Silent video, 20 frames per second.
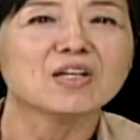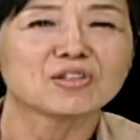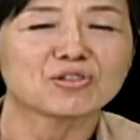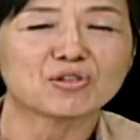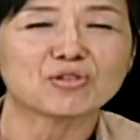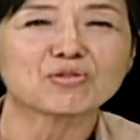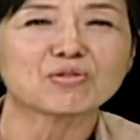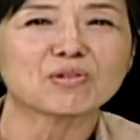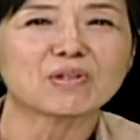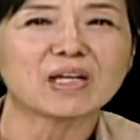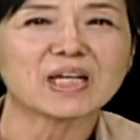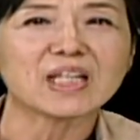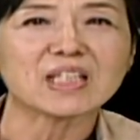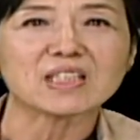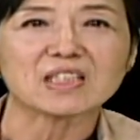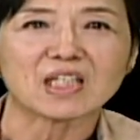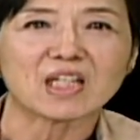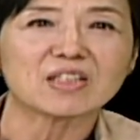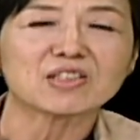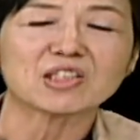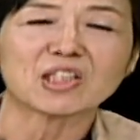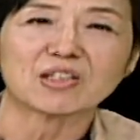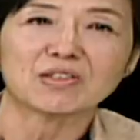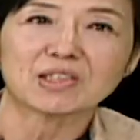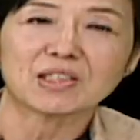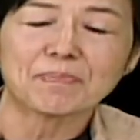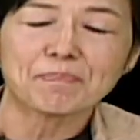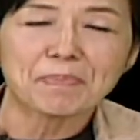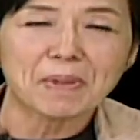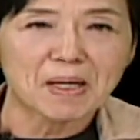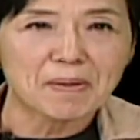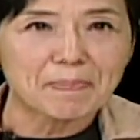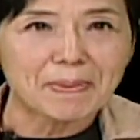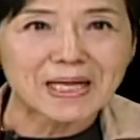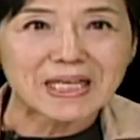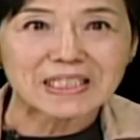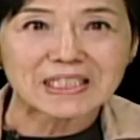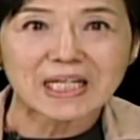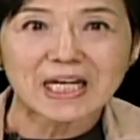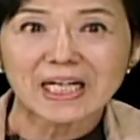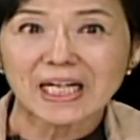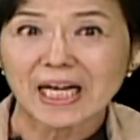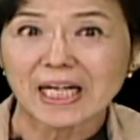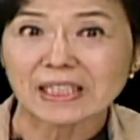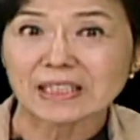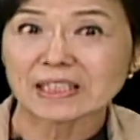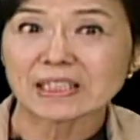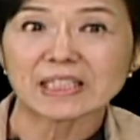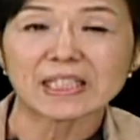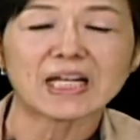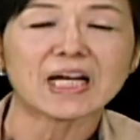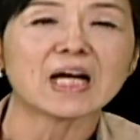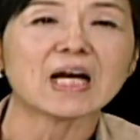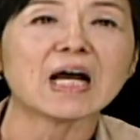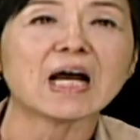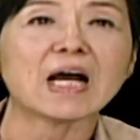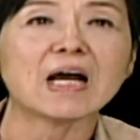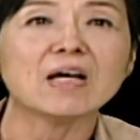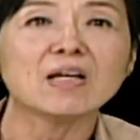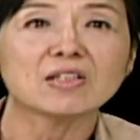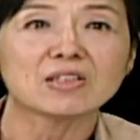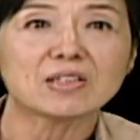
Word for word: 就说哎，你要小心，不要被人家看见啊，